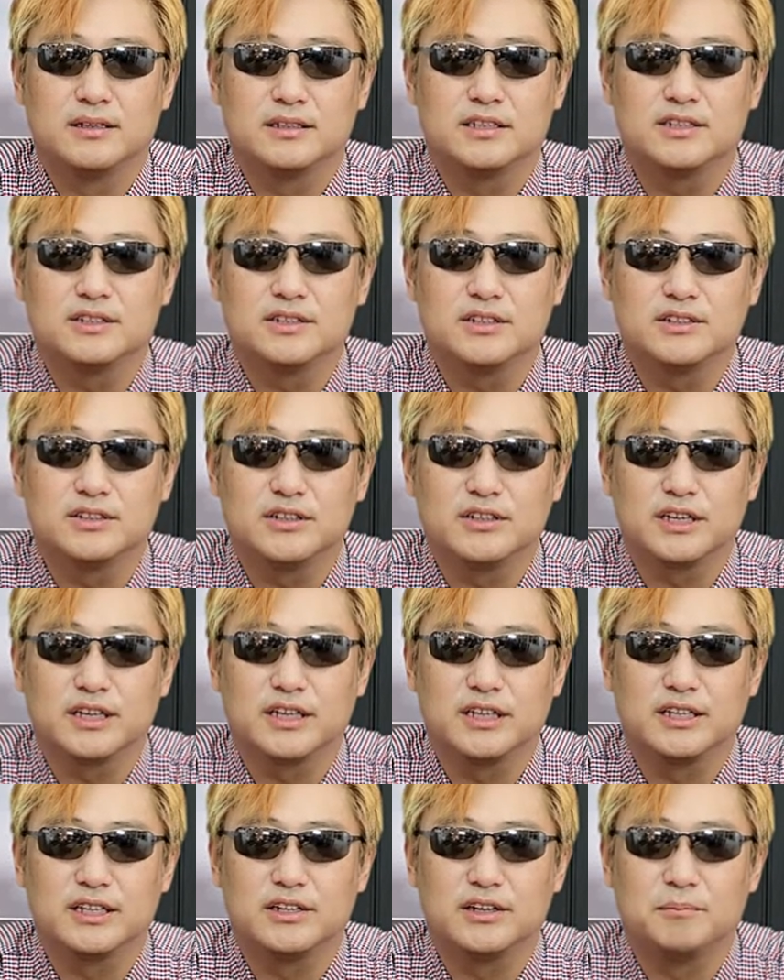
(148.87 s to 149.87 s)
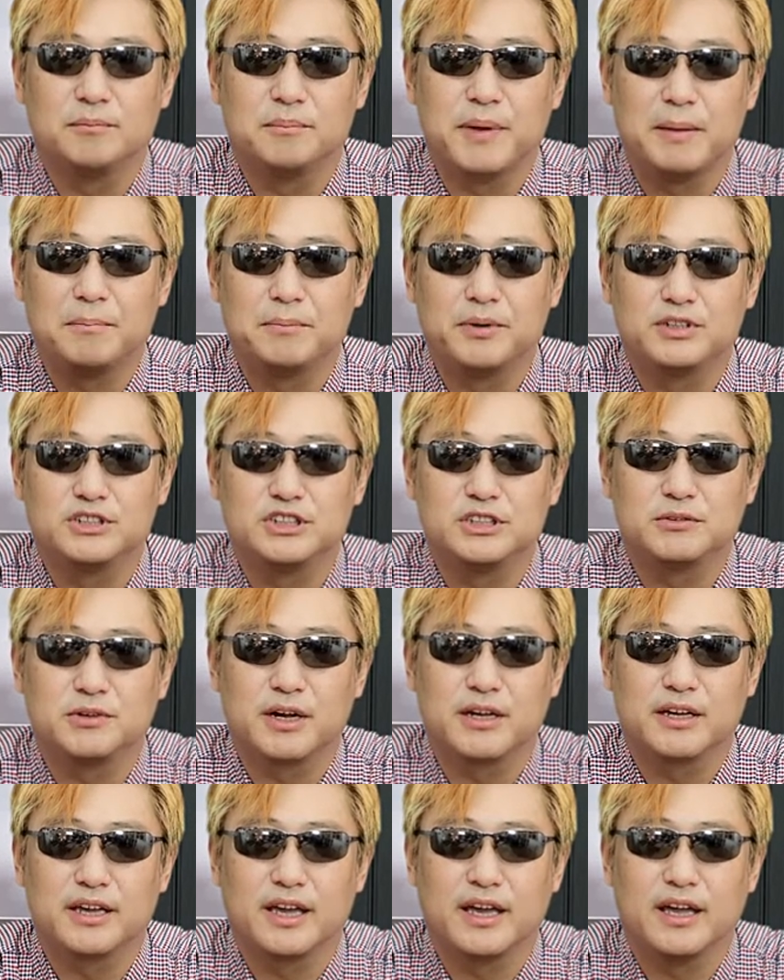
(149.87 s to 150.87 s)
특정적인 이런 멤버십
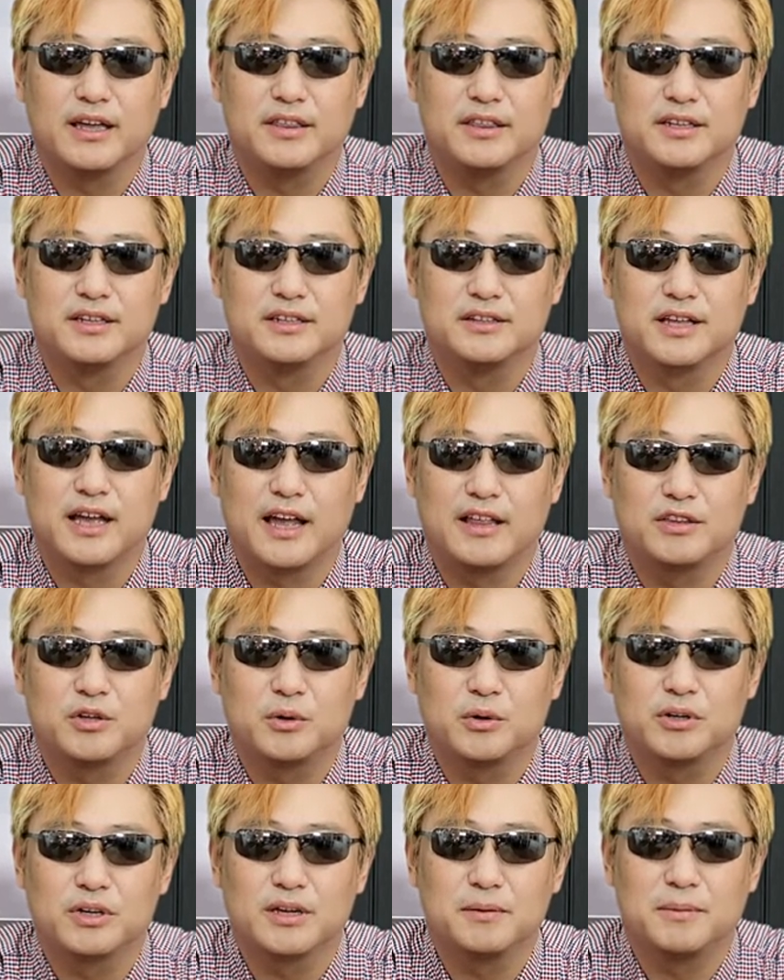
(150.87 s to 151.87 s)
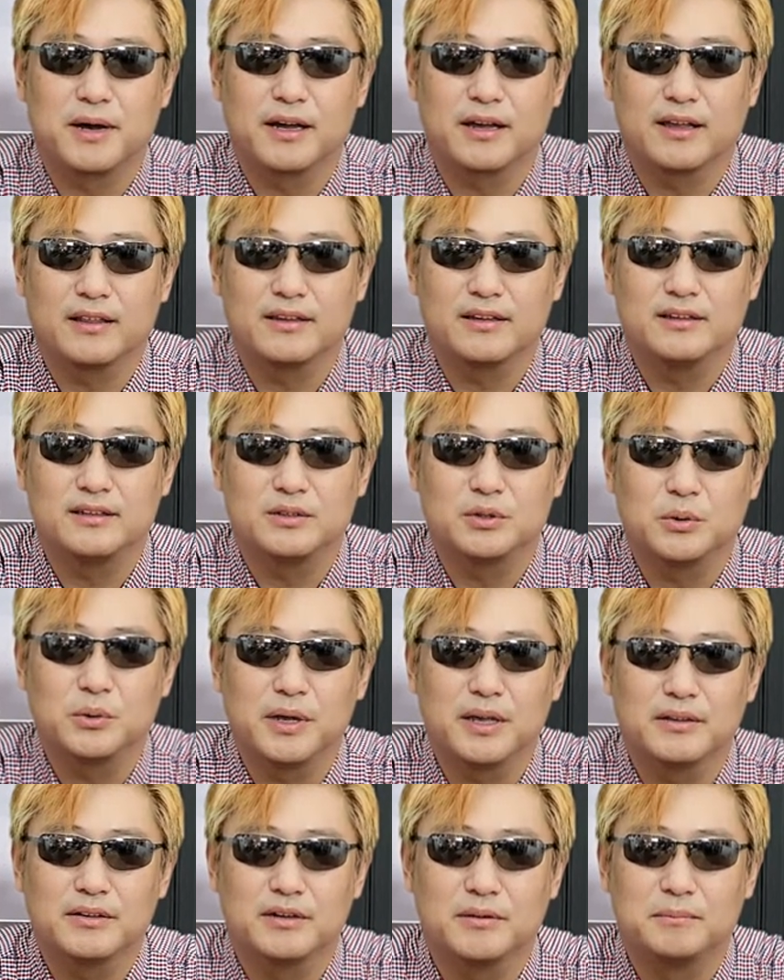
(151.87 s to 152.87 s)
관계에 있는 네트워킹 마케팅을
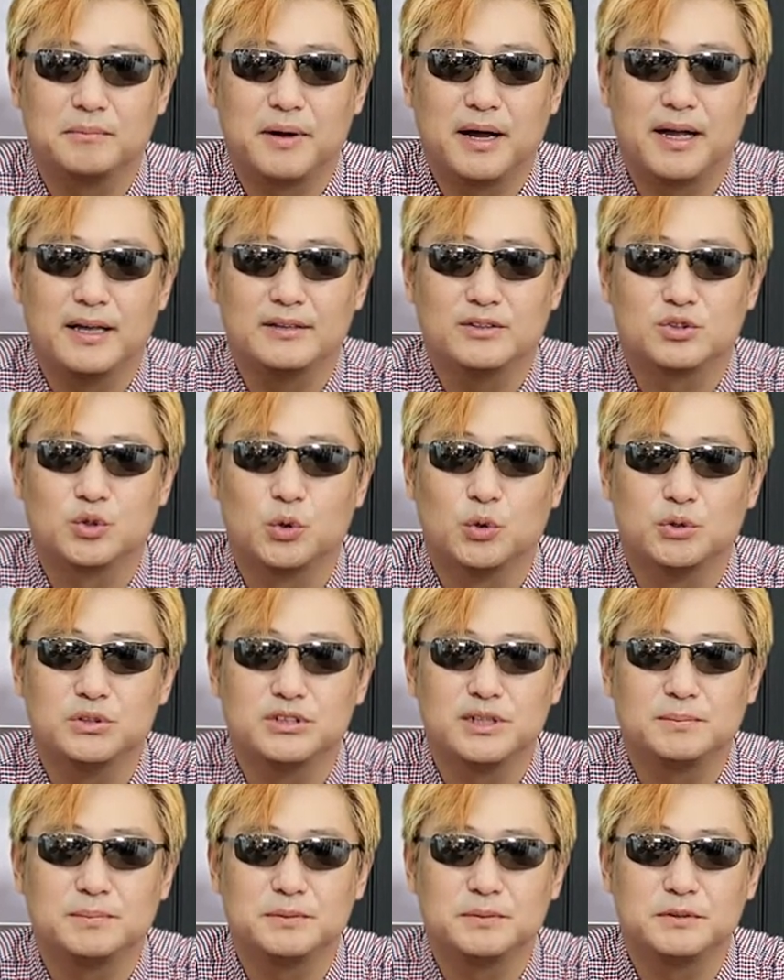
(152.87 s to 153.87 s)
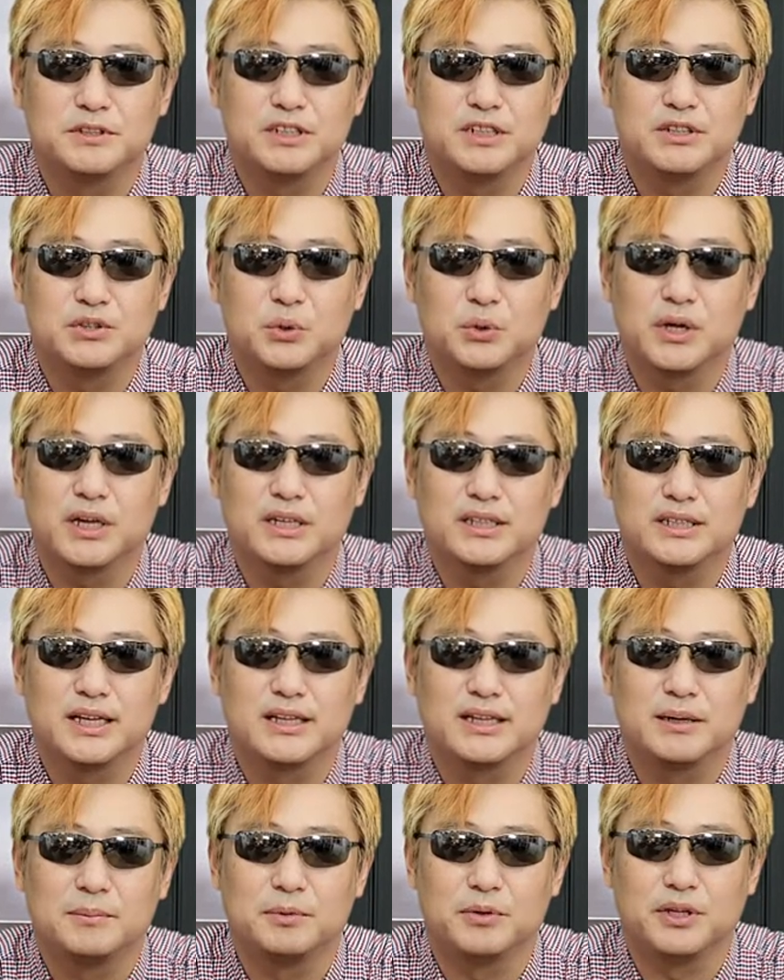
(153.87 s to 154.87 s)
통해서만 좋은 제품들이 소개를
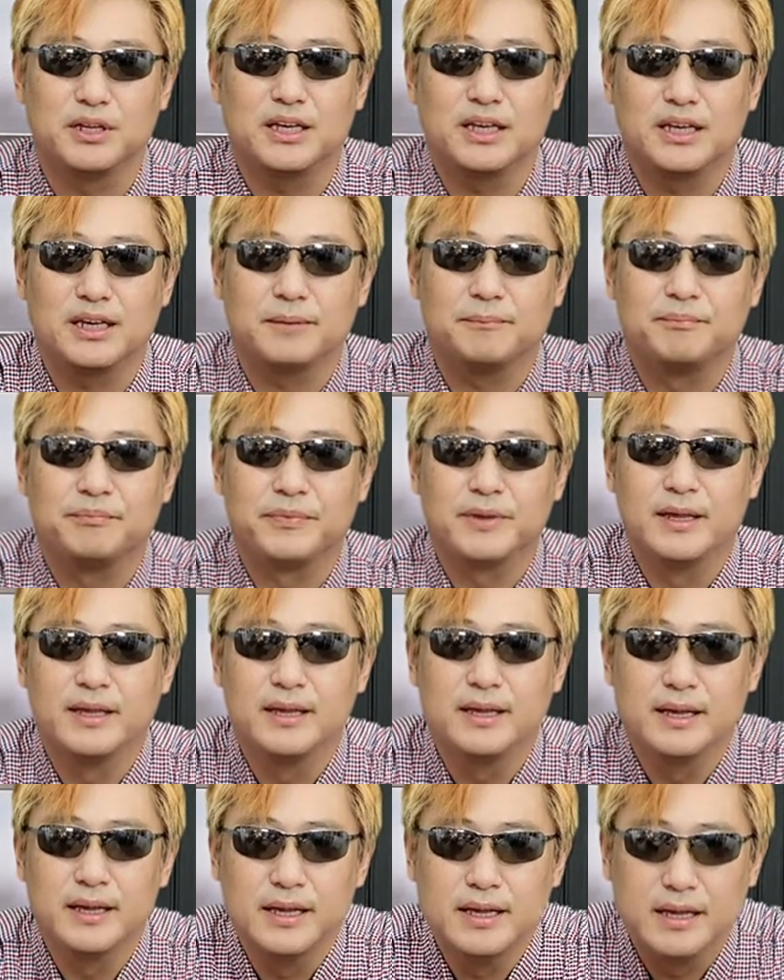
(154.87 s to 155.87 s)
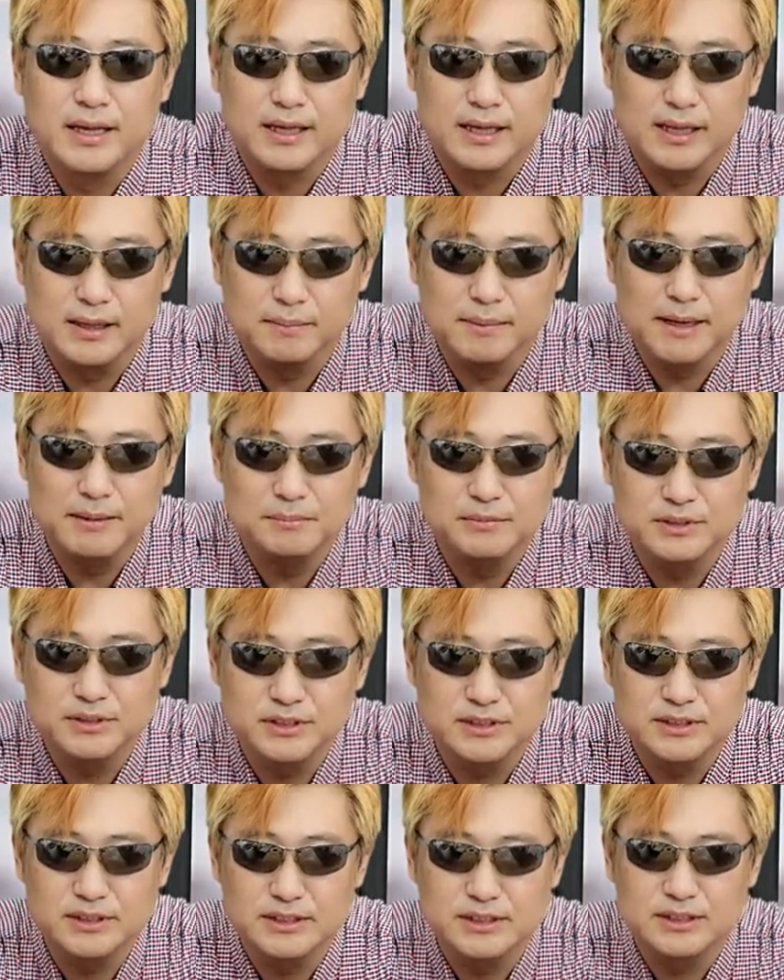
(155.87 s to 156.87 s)
되다 보니 일반
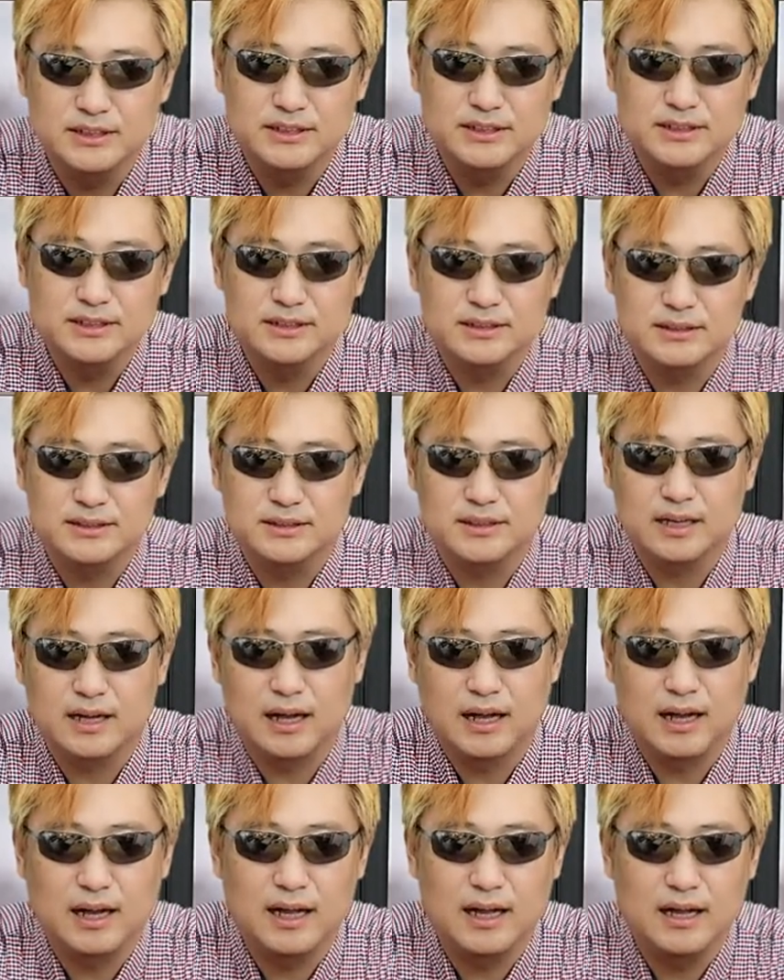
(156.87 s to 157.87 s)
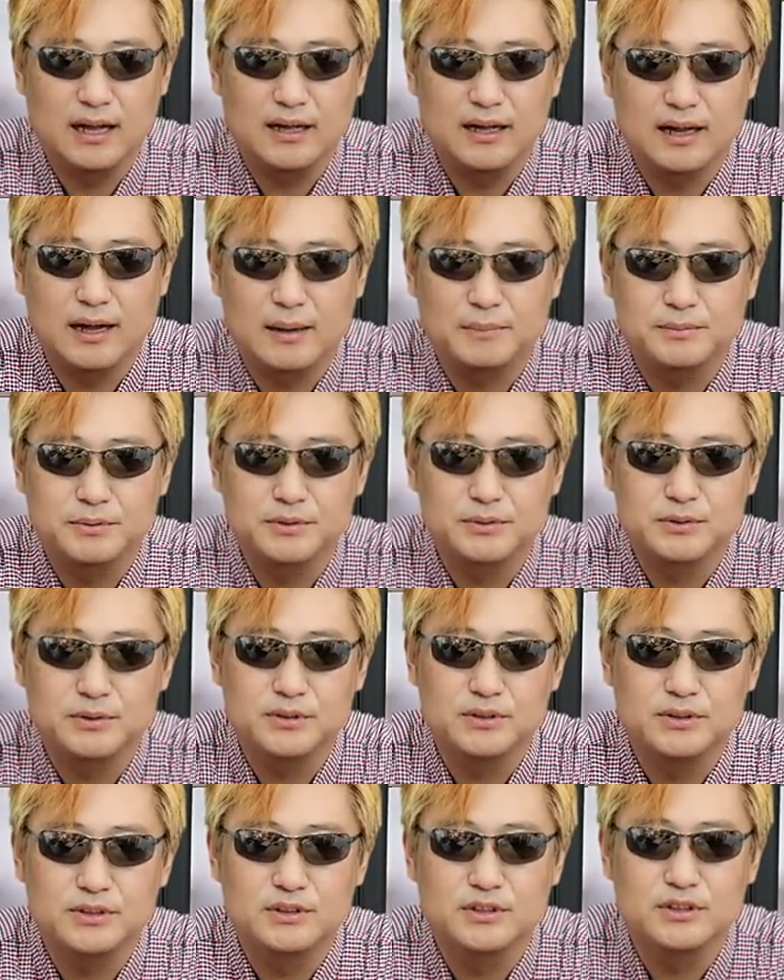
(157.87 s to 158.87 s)
분들은 아
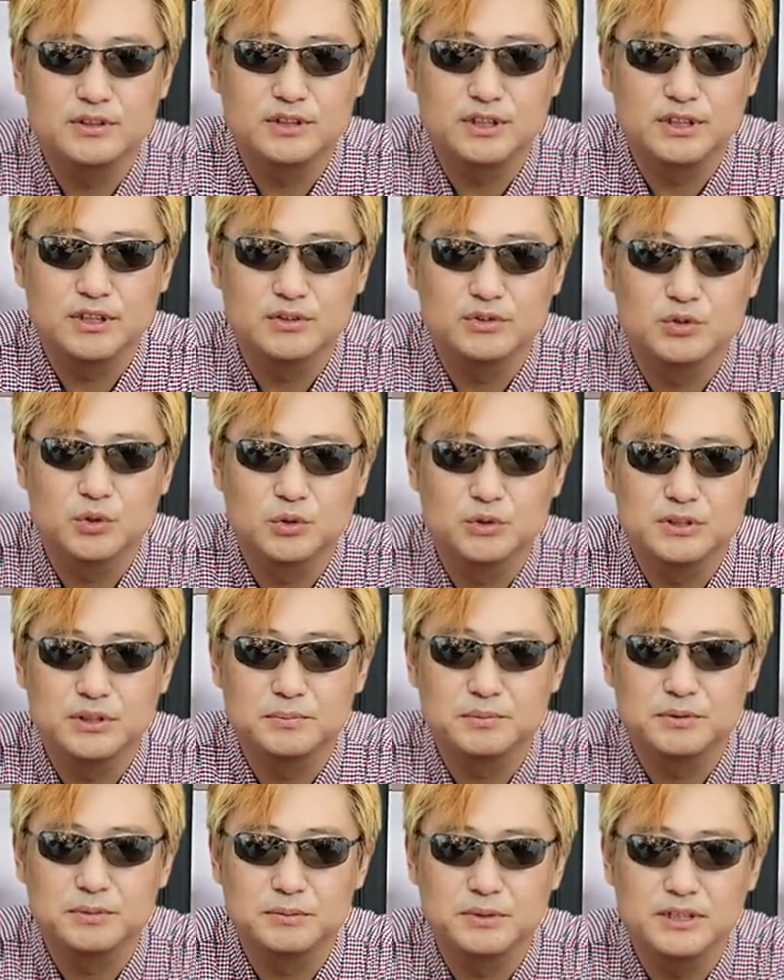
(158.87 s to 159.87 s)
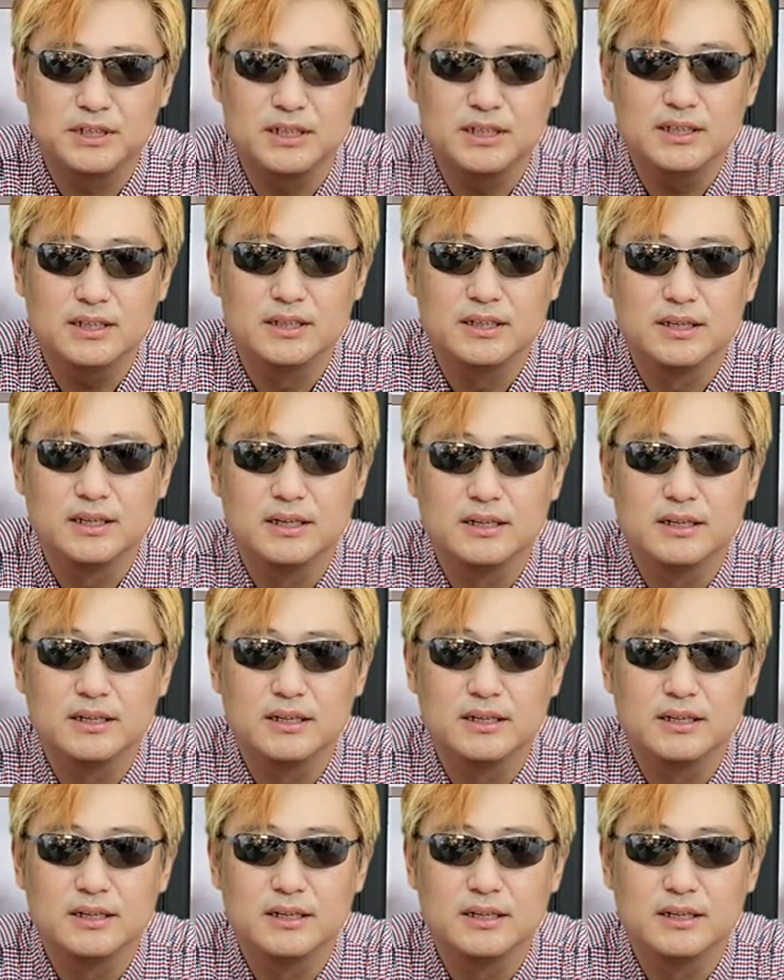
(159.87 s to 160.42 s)
앞으로 이런 좋은 제품을